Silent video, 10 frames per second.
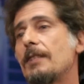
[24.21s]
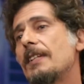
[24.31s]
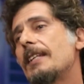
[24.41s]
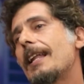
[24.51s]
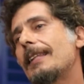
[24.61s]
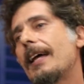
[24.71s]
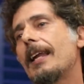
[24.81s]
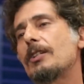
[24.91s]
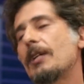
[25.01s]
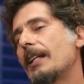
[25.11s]
E às vezes ela está
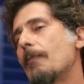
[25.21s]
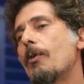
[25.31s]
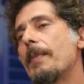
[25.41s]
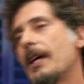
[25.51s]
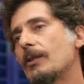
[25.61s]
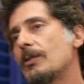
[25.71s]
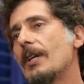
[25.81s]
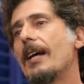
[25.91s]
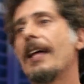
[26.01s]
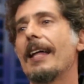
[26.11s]
relacionada a
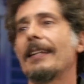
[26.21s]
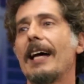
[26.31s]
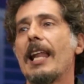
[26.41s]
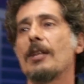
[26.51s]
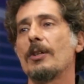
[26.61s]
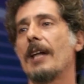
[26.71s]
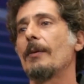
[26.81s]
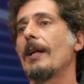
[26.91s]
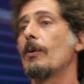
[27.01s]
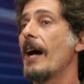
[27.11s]
momentos, ela está
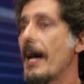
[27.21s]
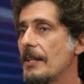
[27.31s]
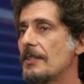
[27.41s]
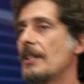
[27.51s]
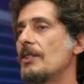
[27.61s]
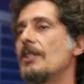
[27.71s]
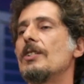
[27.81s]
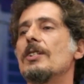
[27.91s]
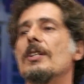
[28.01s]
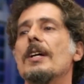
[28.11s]
relacionada a lugares que a
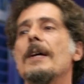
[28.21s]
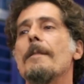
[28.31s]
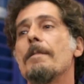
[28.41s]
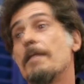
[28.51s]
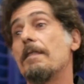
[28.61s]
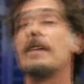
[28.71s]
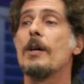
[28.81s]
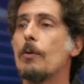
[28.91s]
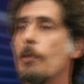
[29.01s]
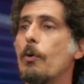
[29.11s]
gente
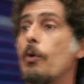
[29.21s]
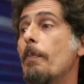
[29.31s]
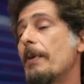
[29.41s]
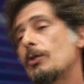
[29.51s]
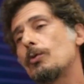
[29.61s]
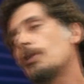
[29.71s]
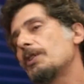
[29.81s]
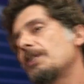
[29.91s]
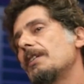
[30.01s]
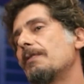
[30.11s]
viveu ou morou,
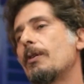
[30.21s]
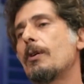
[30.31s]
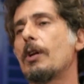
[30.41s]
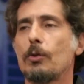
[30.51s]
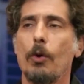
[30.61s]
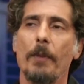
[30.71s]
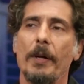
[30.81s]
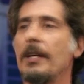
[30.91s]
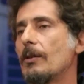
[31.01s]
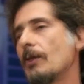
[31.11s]
pessoas que foram nossas
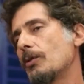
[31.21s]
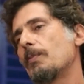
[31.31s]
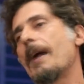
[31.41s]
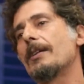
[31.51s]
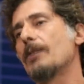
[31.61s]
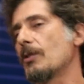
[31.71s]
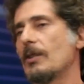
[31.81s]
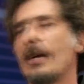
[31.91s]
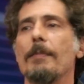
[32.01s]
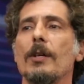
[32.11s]
companhias, nossos pais,
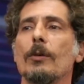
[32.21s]
nossos